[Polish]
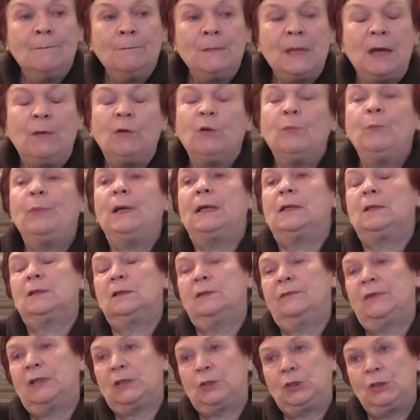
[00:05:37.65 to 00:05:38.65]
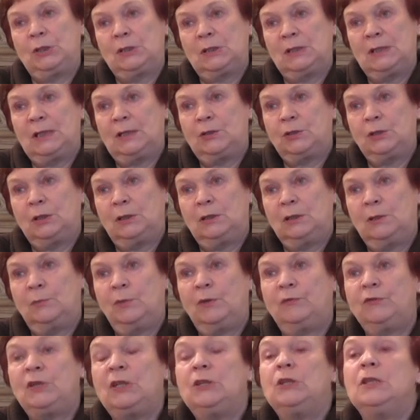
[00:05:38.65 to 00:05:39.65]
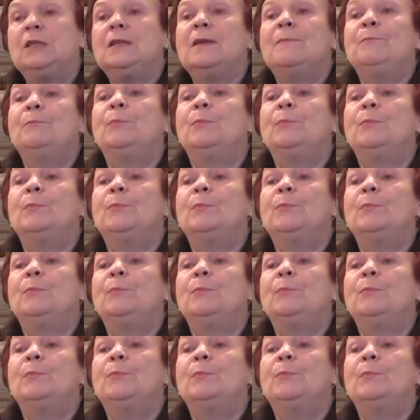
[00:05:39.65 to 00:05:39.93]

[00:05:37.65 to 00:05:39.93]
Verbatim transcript: miało bardzo ważne znaczenie, bo wtedy nie